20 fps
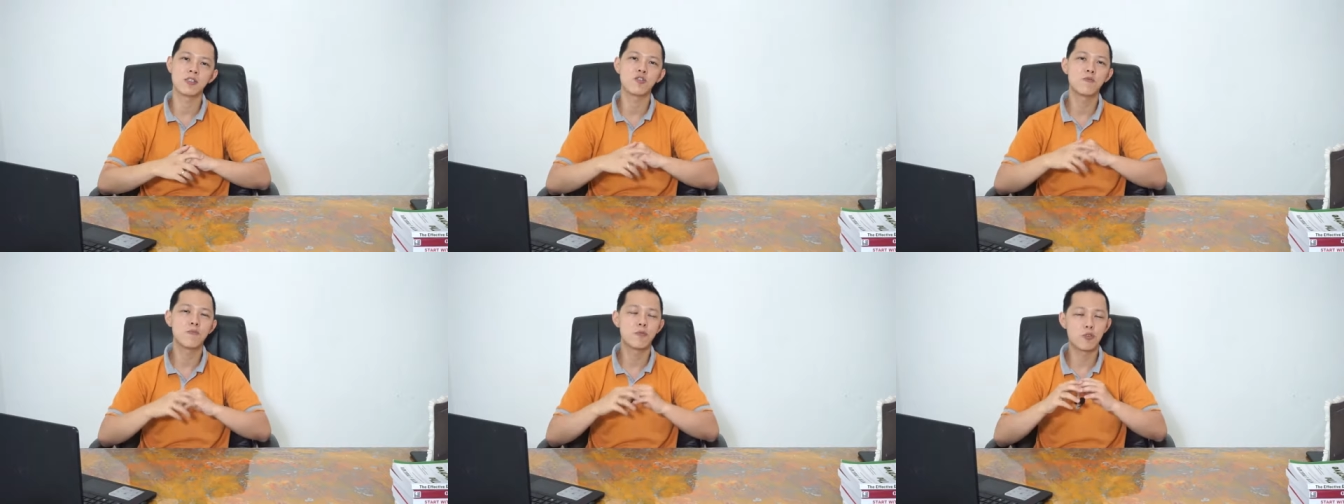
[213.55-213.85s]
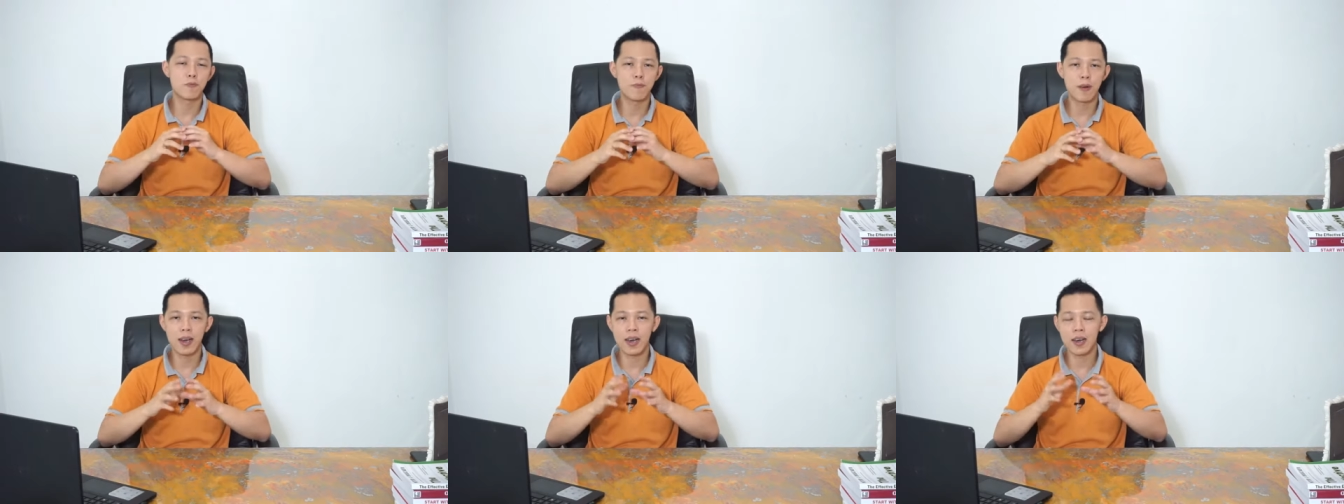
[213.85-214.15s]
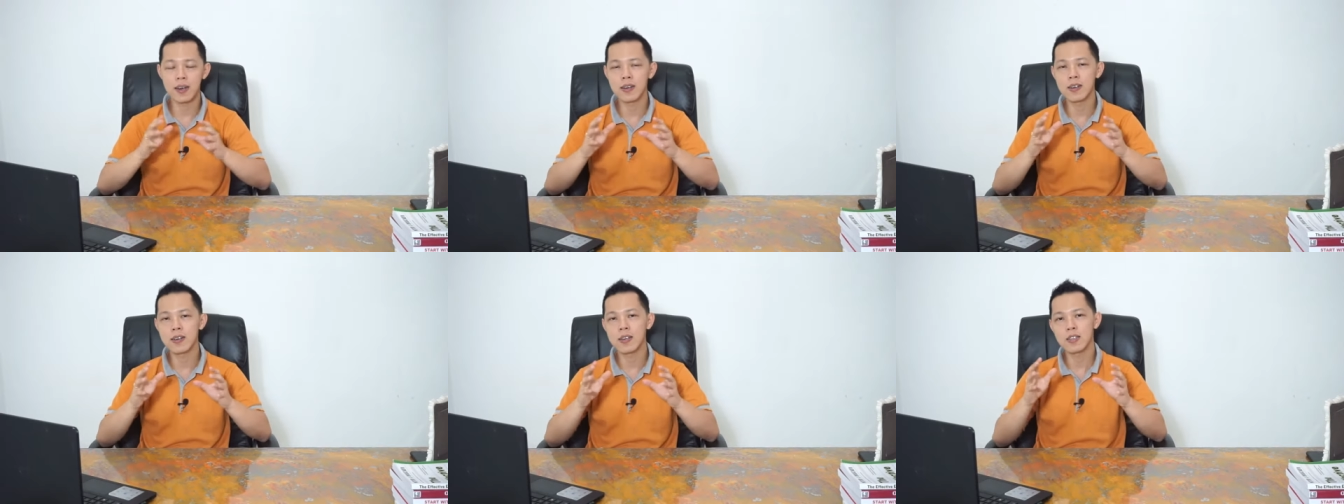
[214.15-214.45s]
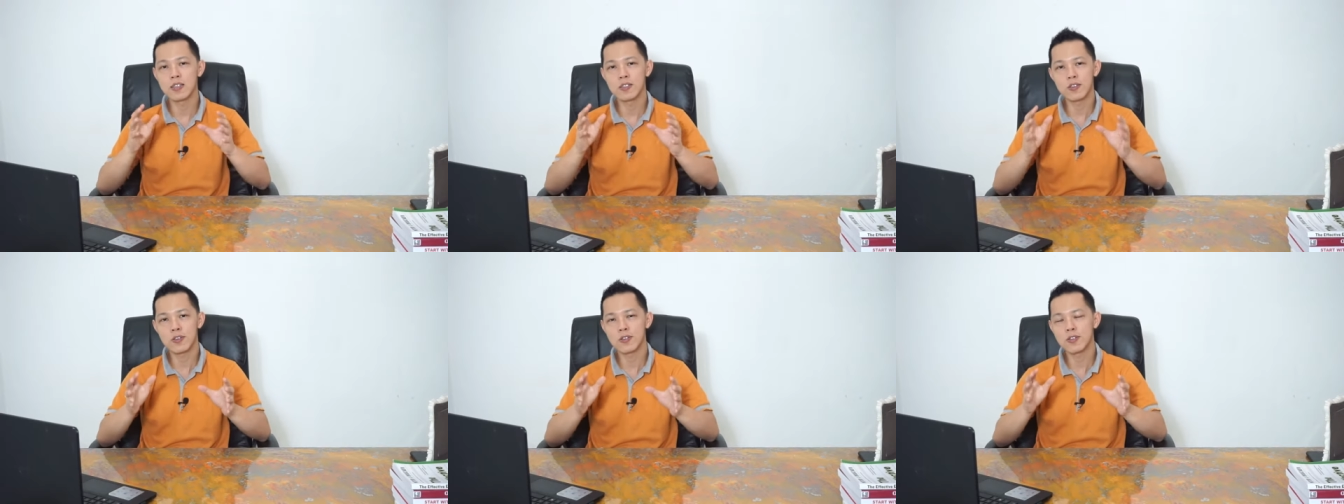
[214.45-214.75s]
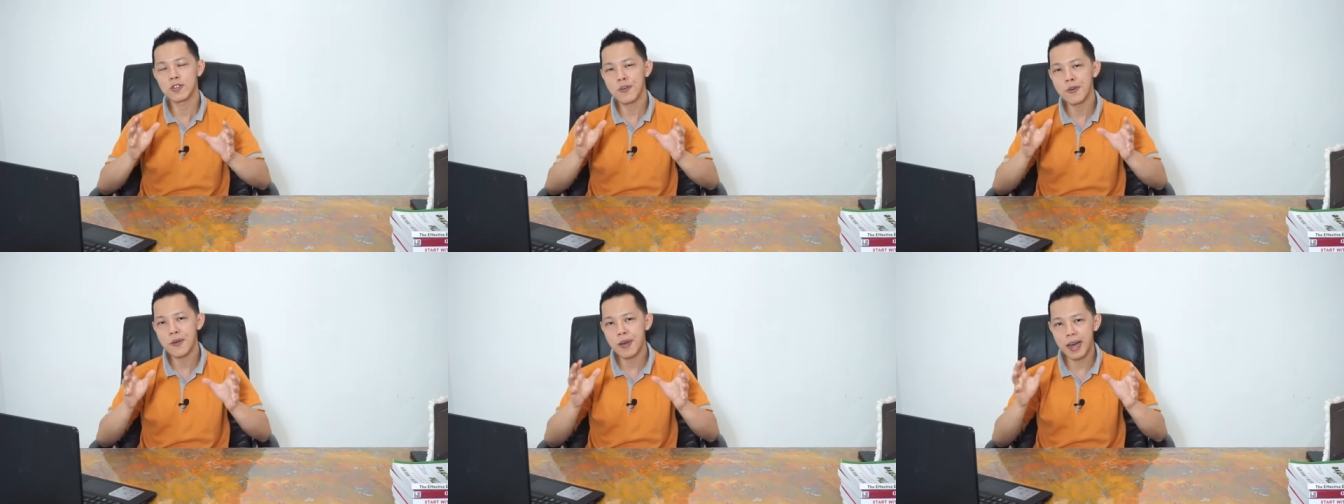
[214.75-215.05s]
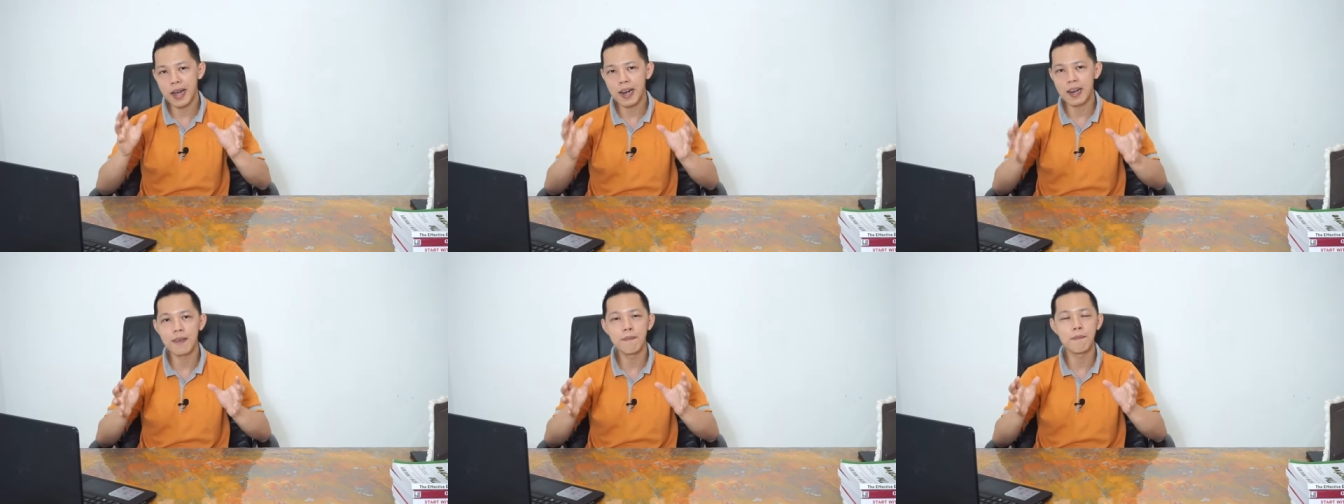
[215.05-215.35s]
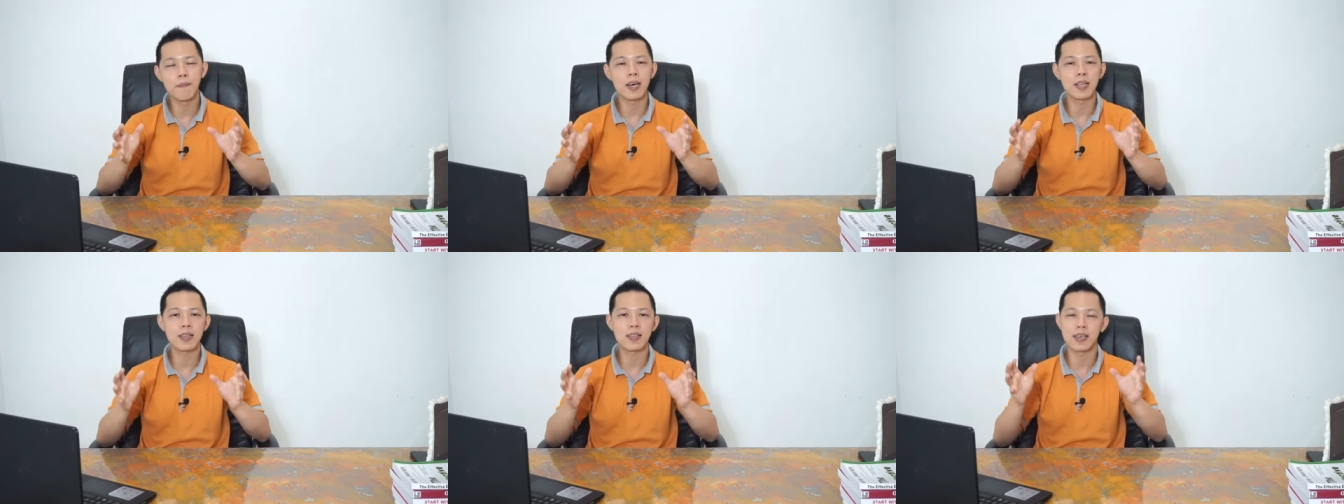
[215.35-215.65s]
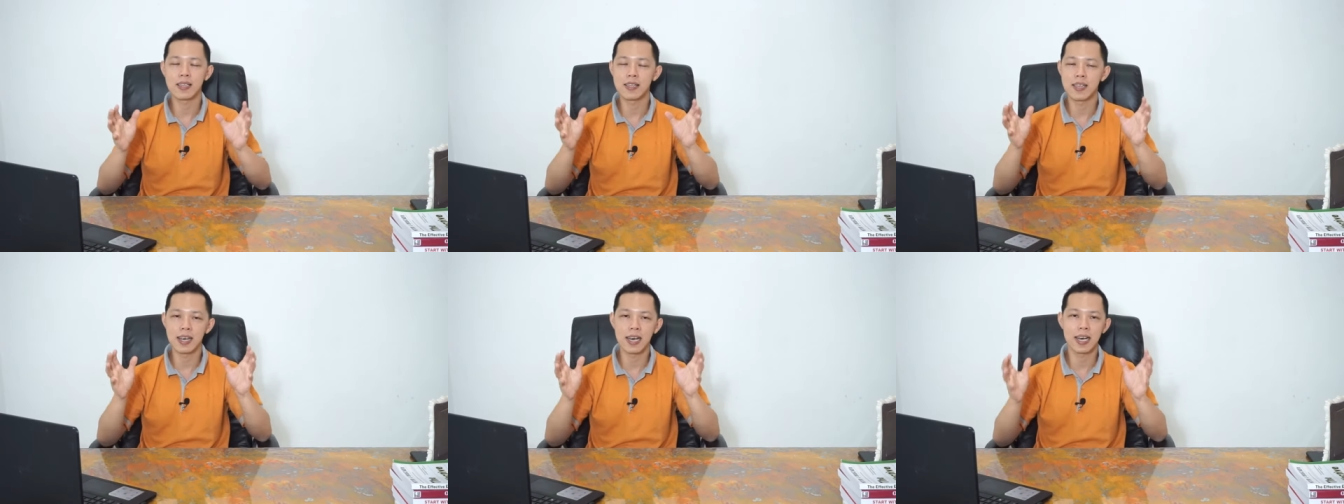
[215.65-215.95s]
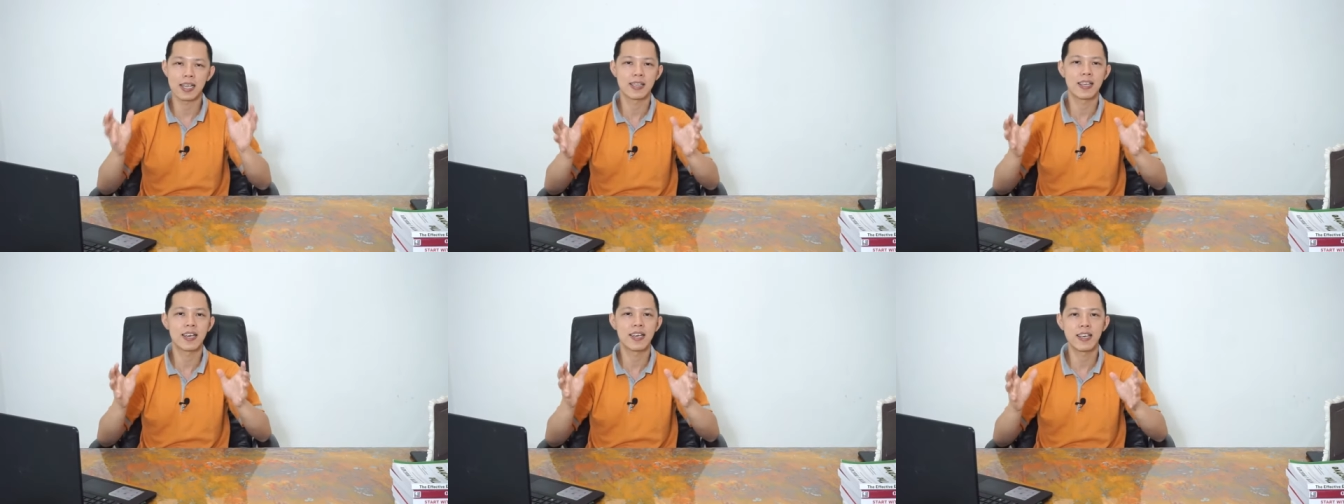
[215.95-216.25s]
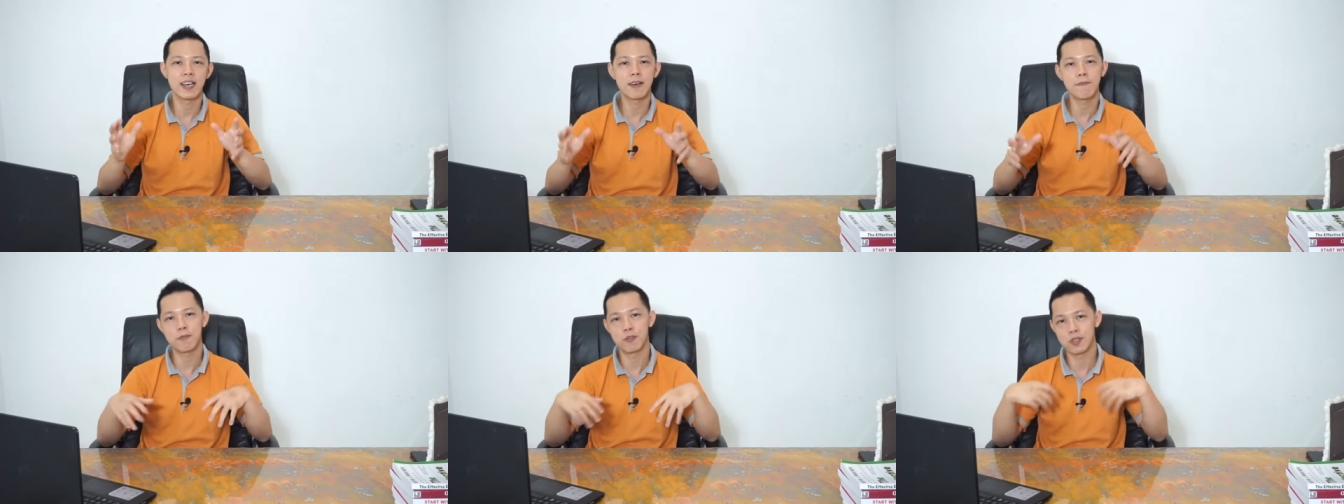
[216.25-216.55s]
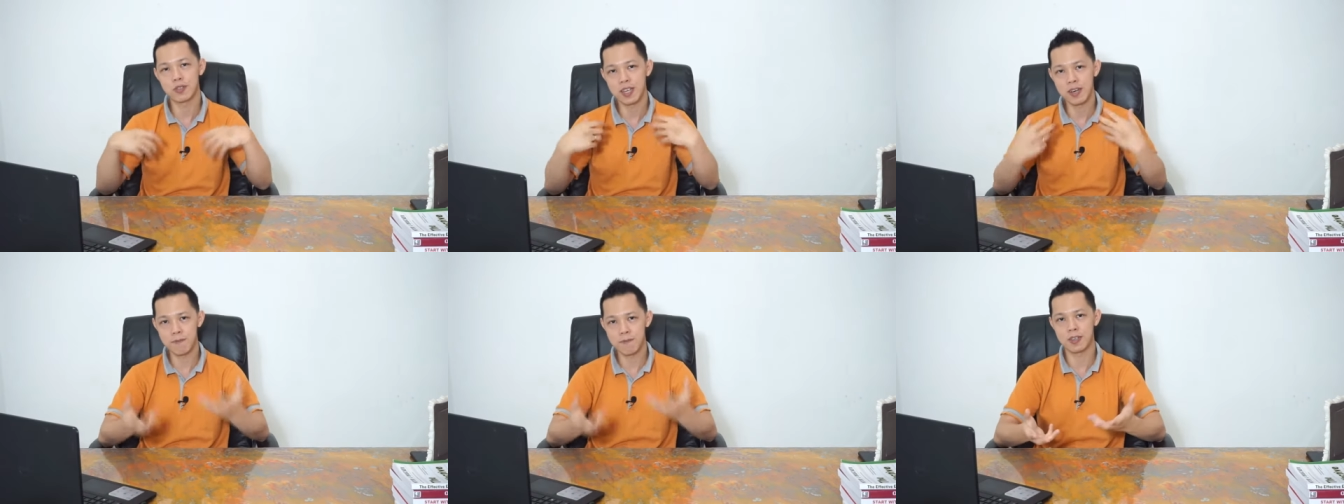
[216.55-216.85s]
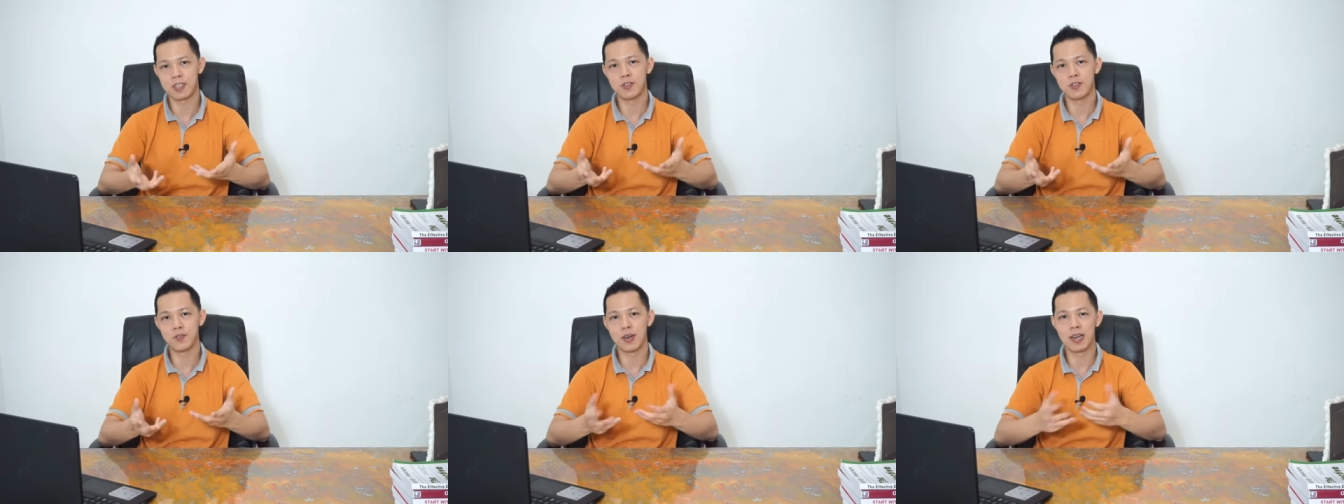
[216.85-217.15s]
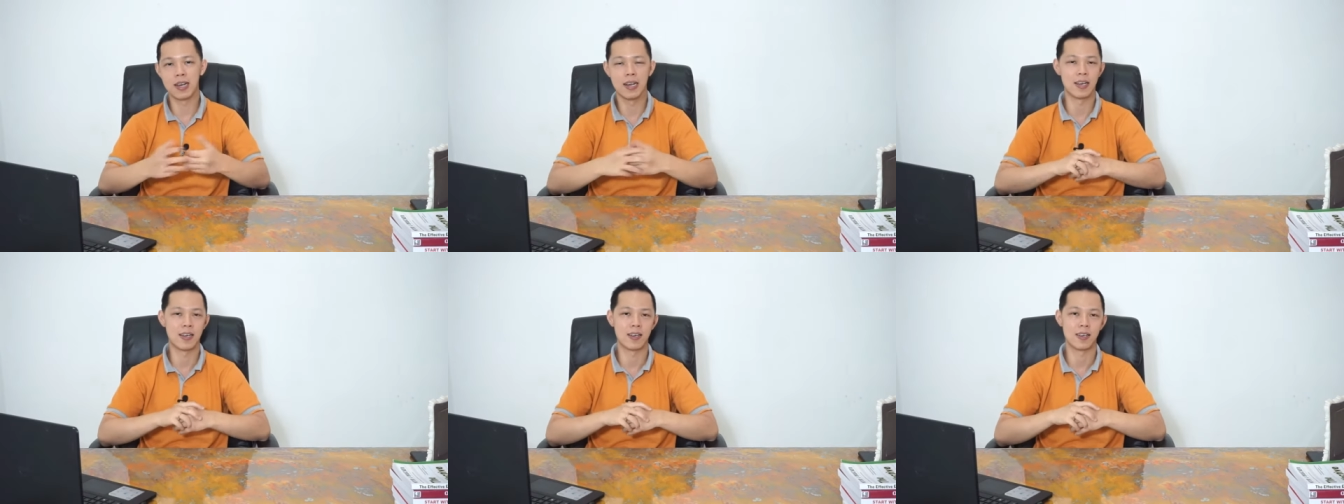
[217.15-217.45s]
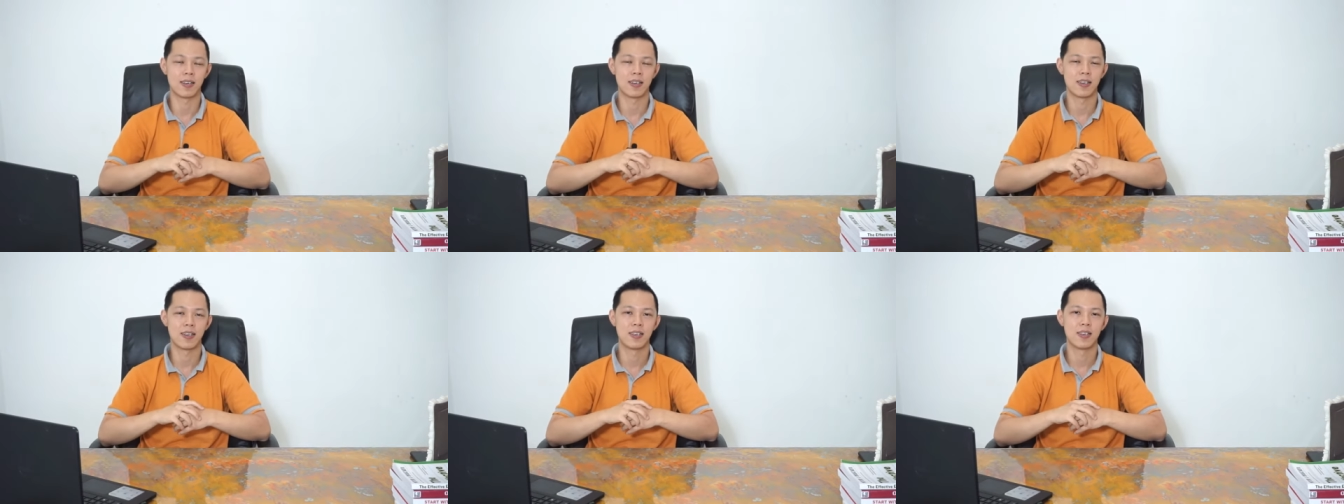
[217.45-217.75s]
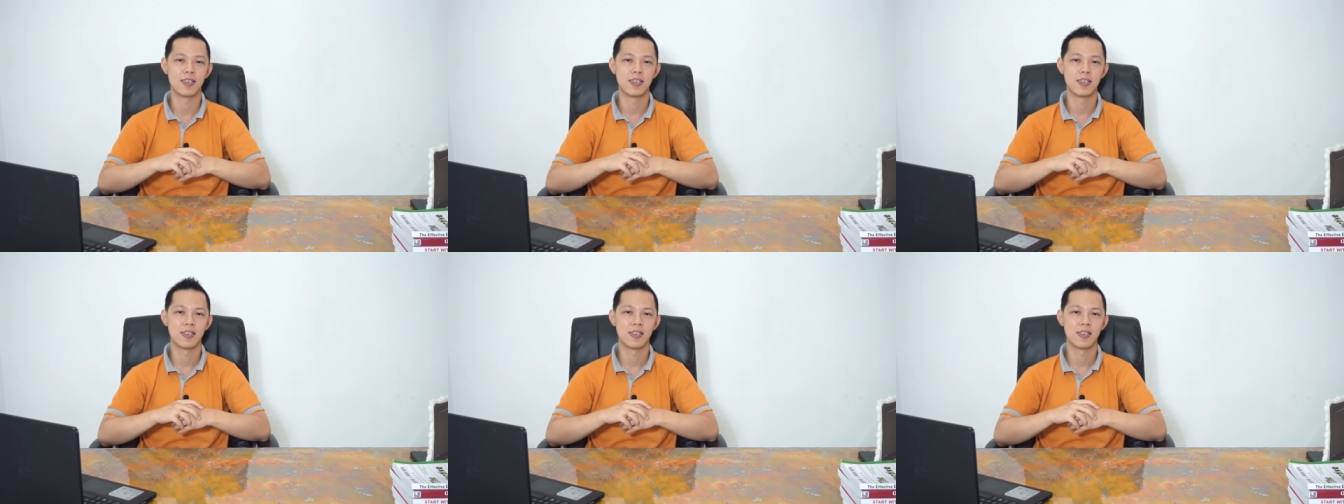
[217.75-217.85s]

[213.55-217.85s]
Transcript: itu merupakan contoh kalimat kata-kata yang berusaha berjualan.